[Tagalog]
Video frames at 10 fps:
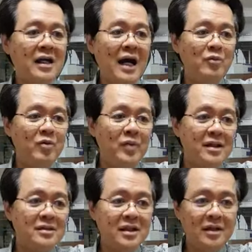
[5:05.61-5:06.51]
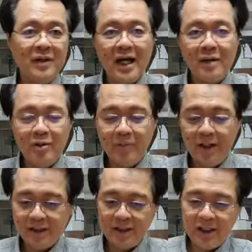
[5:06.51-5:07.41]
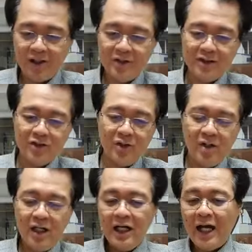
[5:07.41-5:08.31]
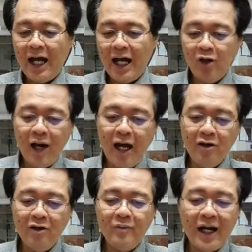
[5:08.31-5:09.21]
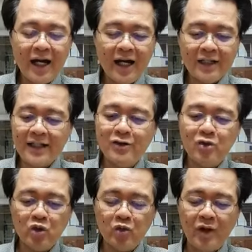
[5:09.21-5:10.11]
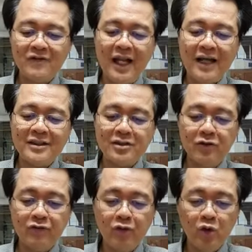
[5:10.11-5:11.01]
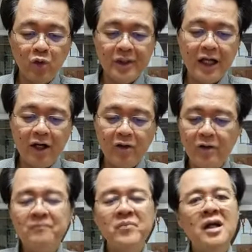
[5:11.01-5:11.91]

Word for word: Chamomile tea, may chamomile tea ako dyan. So, halo-halo, makaka 10 to 12 glasses of fluid ako.